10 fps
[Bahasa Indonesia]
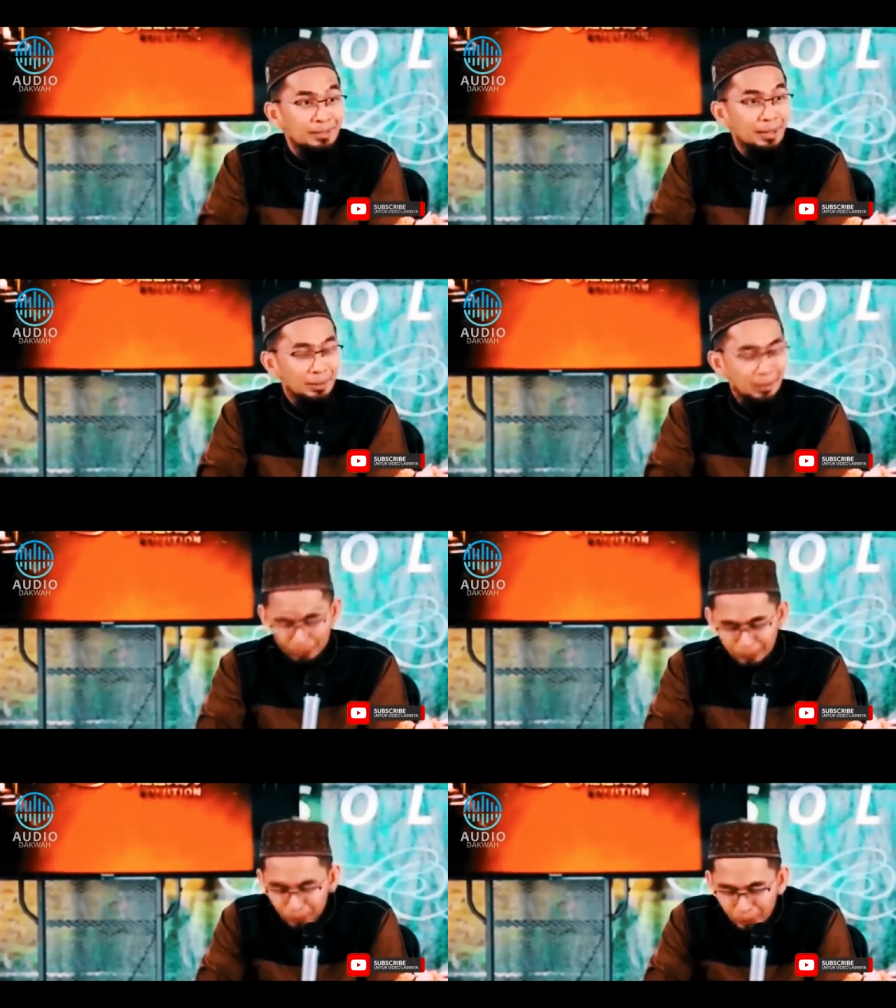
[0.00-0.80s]
Ya,
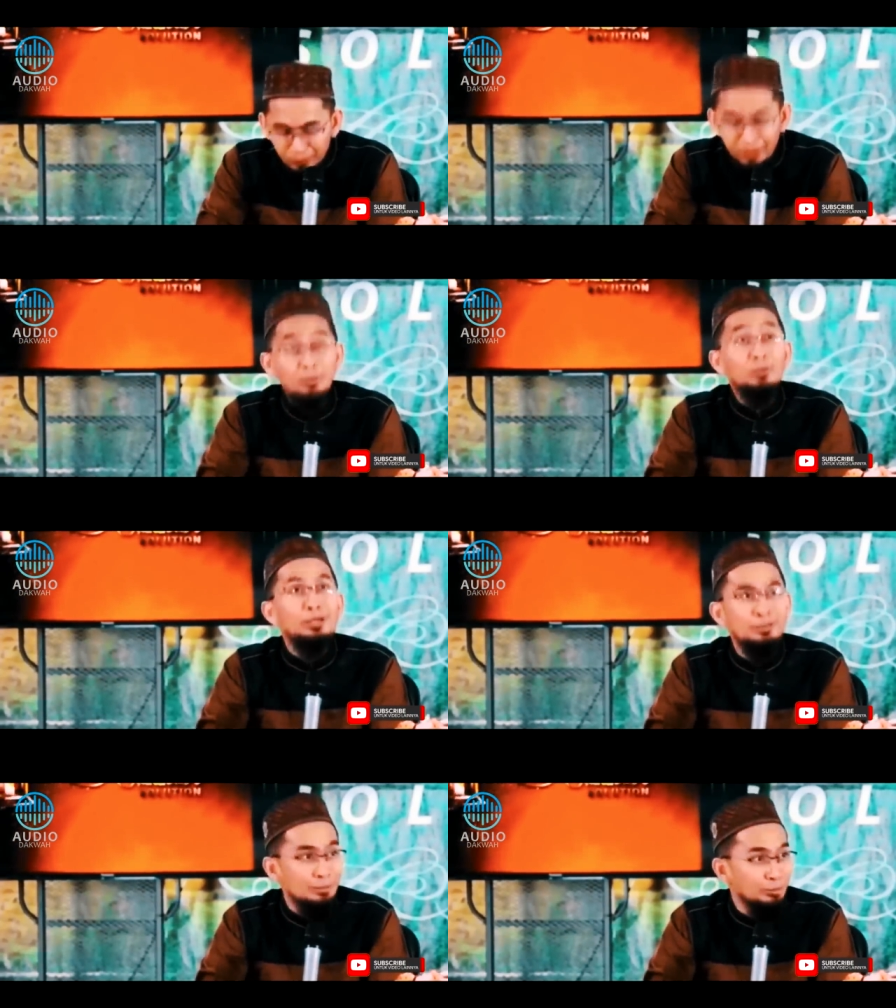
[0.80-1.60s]
padahal duduk begitu
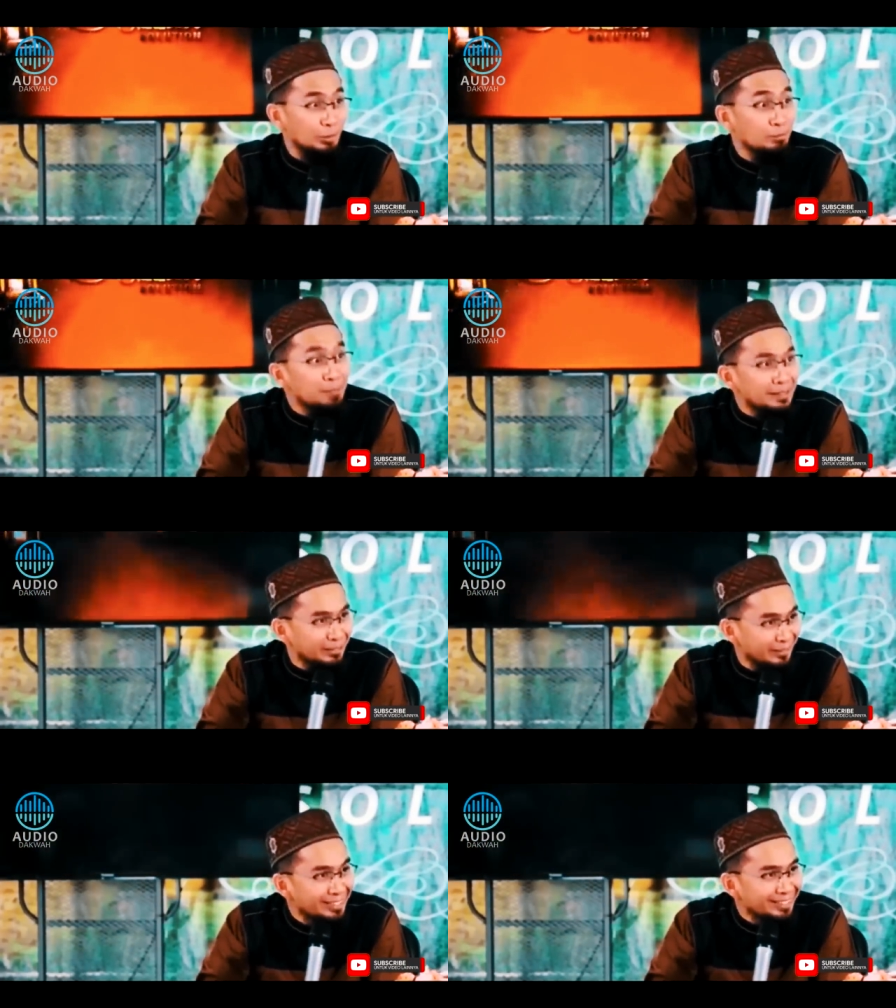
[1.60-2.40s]
melihat jam udah jam
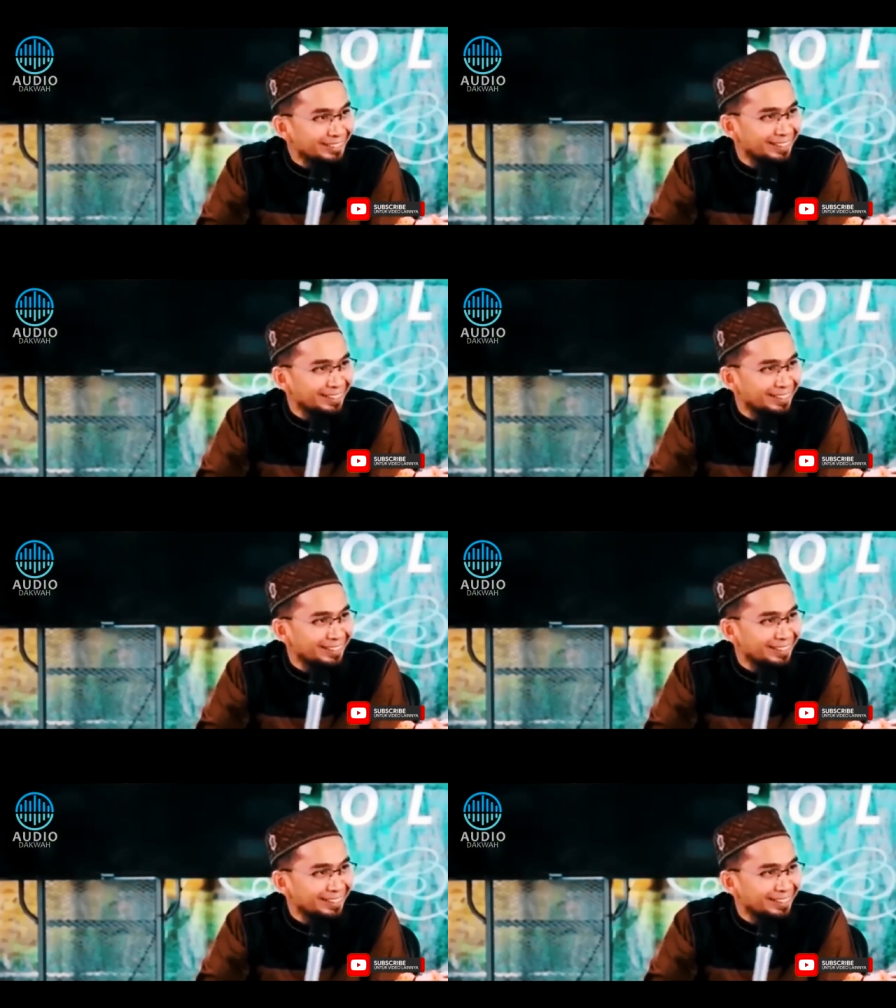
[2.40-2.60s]
4 ya